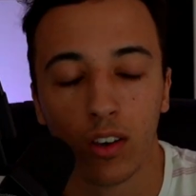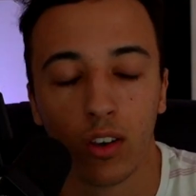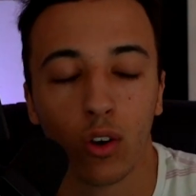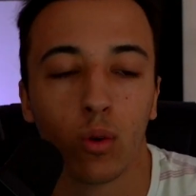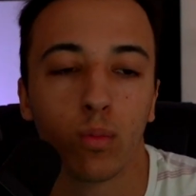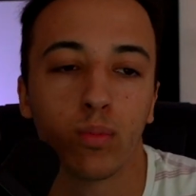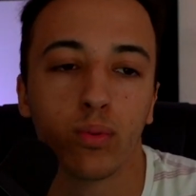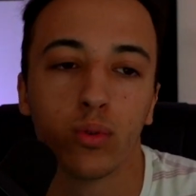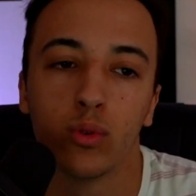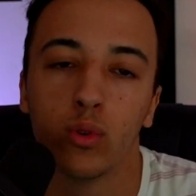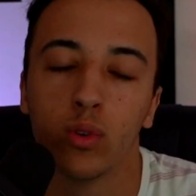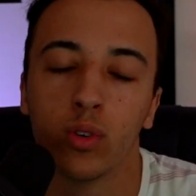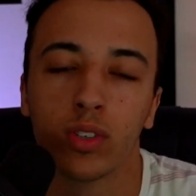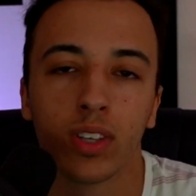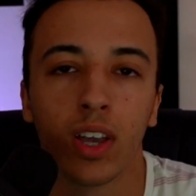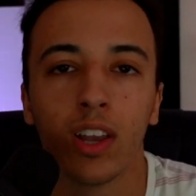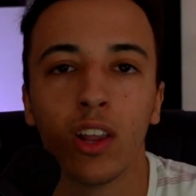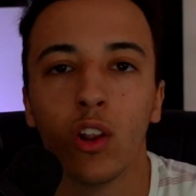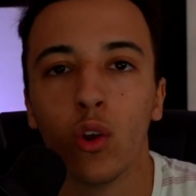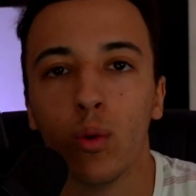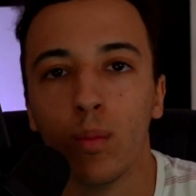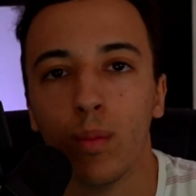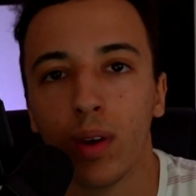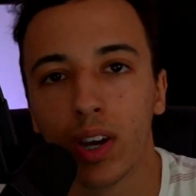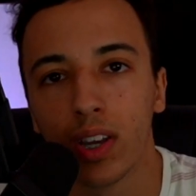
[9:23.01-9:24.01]
Et en plus de ça, il
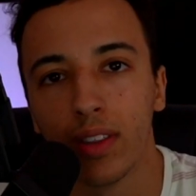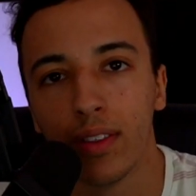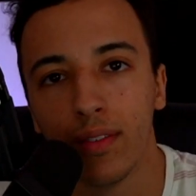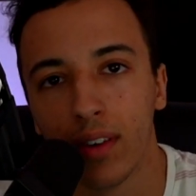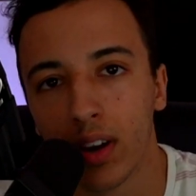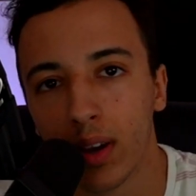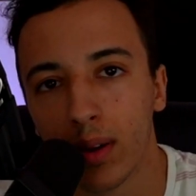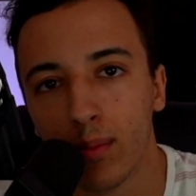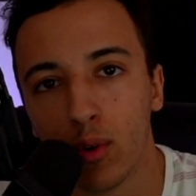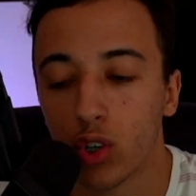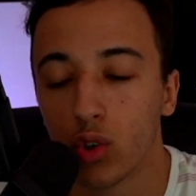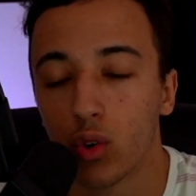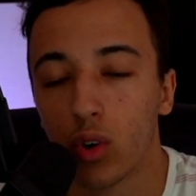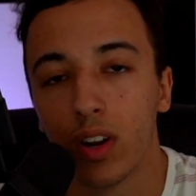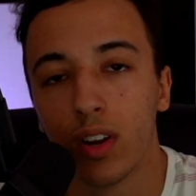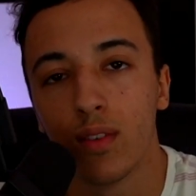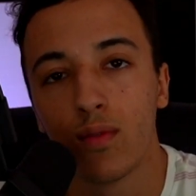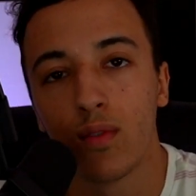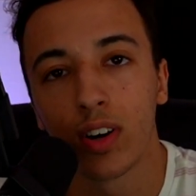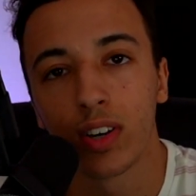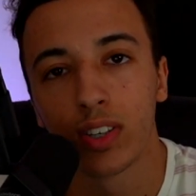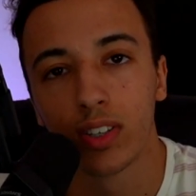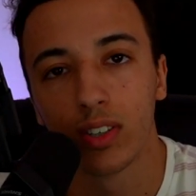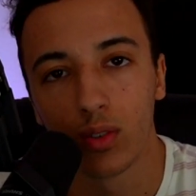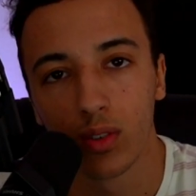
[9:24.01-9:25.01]
le mérite vraiment. Tu allais
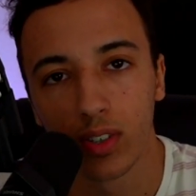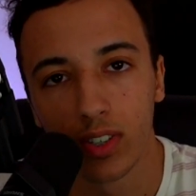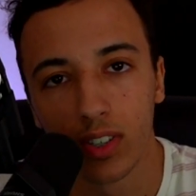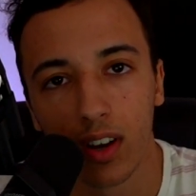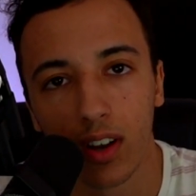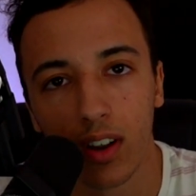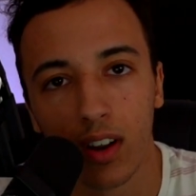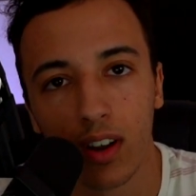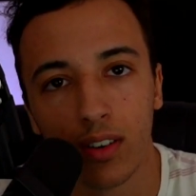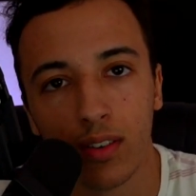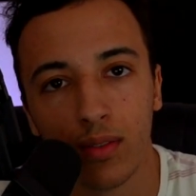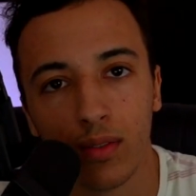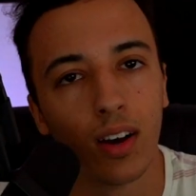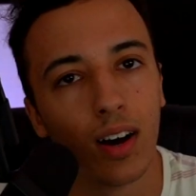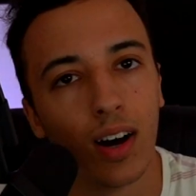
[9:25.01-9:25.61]
voir ses anciens lives,